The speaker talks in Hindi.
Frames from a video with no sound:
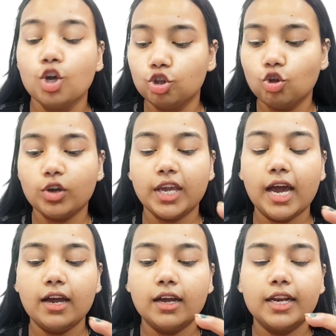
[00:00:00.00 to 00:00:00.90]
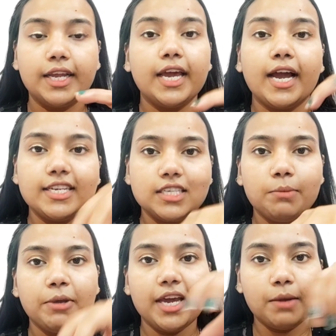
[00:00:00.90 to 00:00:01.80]
तो क्या करेंगे गाइज आप
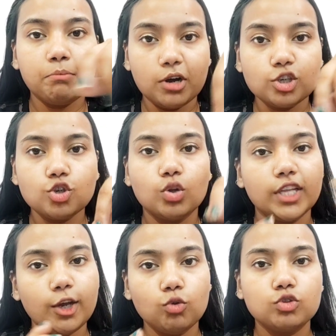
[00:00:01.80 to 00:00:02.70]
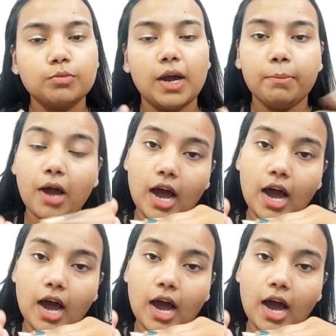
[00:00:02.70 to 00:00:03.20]
एक मग जो होता है उसमें आप